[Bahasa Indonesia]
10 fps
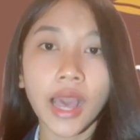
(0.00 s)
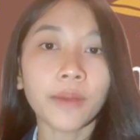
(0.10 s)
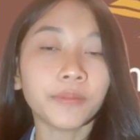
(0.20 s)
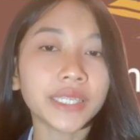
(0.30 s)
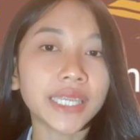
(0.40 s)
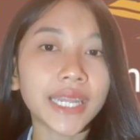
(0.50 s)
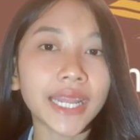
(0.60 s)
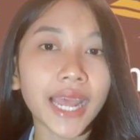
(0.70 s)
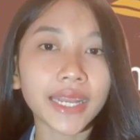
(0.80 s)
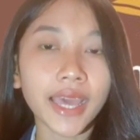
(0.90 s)

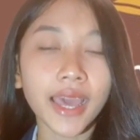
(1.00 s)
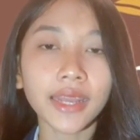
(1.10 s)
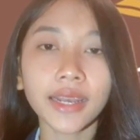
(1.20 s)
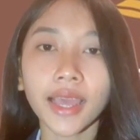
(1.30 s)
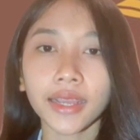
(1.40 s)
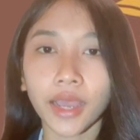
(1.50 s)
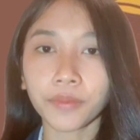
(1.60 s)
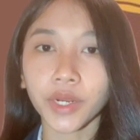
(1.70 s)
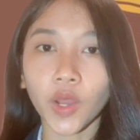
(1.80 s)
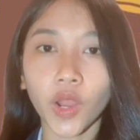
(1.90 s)
penyederhanaan langkah
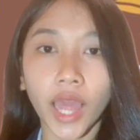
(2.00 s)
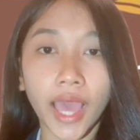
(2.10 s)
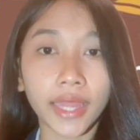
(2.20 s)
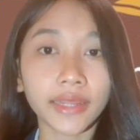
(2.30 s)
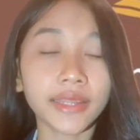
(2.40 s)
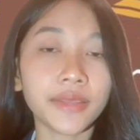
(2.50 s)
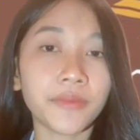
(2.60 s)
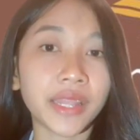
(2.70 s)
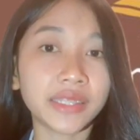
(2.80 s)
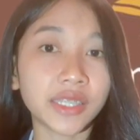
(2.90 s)
pengelolaan
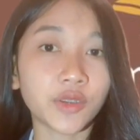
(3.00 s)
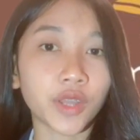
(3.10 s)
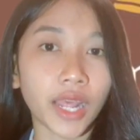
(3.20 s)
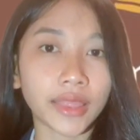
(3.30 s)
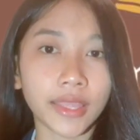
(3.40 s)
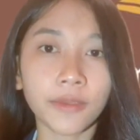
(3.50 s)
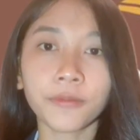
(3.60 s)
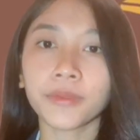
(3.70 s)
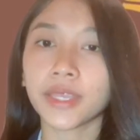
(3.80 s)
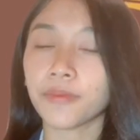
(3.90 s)
dimensi kuratif
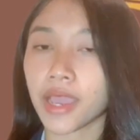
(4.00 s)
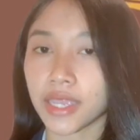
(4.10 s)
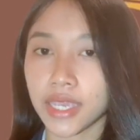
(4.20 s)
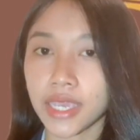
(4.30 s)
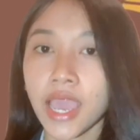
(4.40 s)
dibagi